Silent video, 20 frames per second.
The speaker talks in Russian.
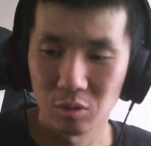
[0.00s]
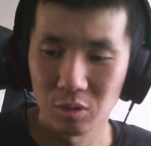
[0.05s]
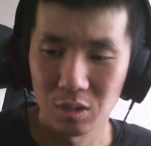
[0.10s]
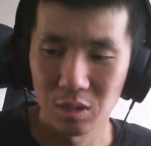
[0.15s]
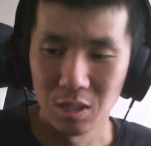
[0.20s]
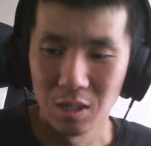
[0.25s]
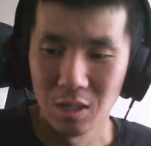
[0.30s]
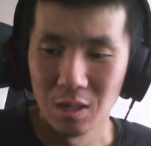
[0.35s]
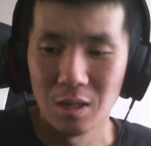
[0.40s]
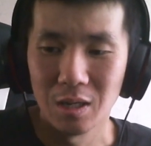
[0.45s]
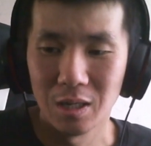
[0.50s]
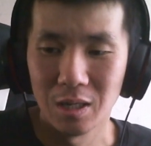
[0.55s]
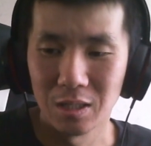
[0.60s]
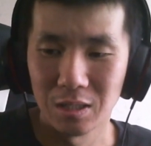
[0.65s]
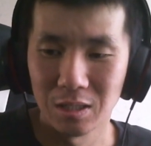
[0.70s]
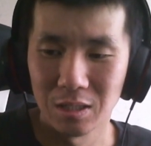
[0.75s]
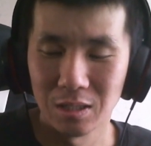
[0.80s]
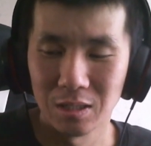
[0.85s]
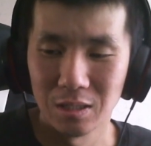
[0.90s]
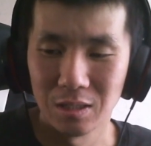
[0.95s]
То есть
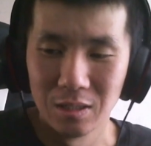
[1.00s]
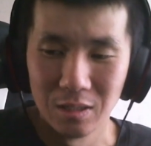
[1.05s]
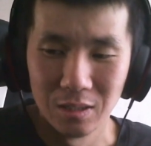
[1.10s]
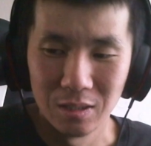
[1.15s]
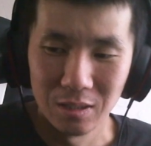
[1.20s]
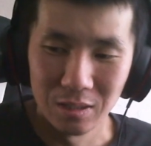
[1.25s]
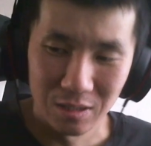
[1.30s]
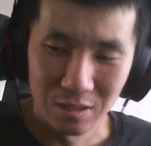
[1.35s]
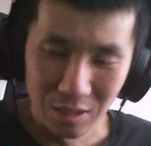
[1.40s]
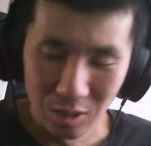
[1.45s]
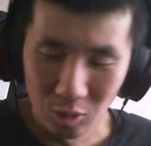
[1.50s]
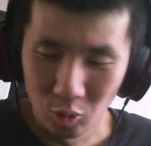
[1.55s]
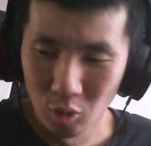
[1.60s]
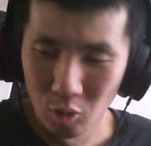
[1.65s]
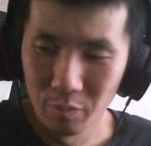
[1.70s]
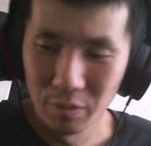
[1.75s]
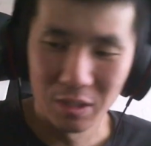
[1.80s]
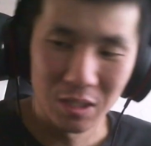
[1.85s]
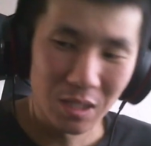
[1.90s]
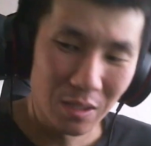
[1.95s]
это
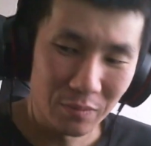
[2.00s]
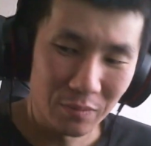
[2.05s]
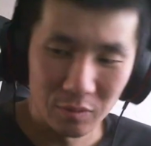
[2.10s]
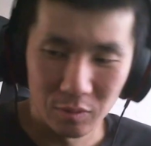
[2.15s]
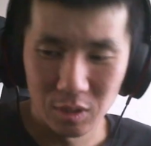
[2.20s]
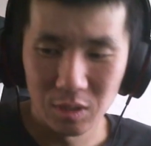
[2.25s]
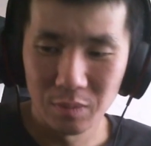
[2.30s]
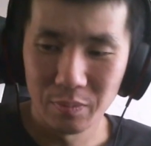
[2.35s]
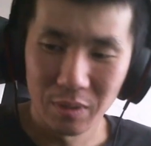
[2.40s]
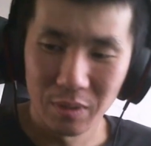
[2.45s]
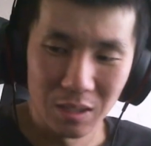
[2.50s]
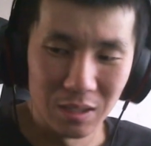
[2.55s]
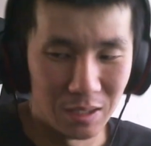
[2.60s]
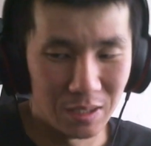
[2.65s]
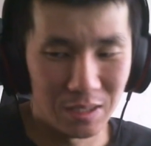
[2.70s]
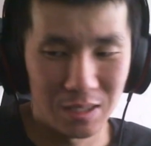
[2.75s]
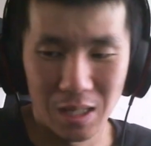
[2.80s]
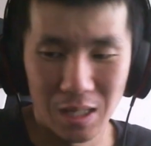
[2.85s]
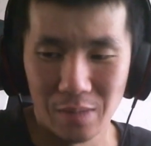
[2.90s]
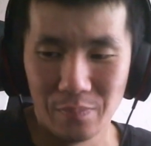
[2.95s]
знакомые нам вот типа
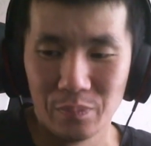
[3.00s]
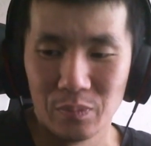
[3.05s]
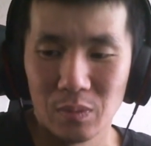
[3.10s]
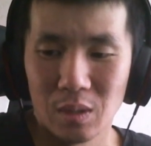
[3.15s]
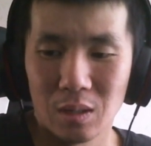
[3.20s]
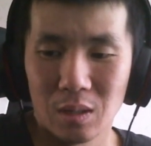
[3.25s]
голоса.